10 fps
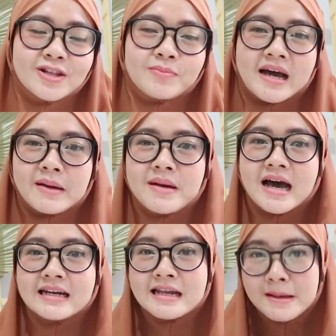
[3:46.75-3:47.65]
dia tuh pakai
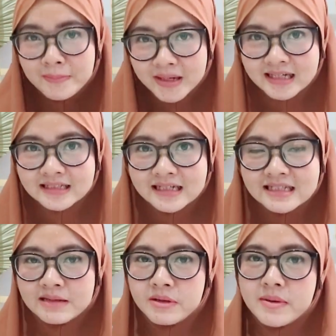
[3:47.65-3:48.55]
bahan diamond
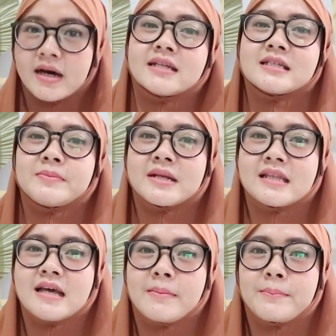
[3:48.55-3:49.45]
jadi sama banget
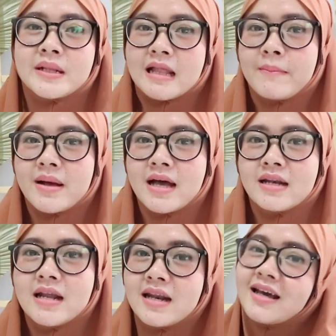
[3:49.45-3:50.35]
seperti yang pertama
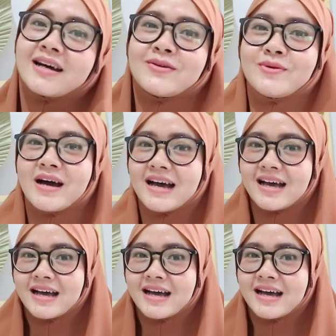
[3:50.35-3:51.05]
dan yang kedua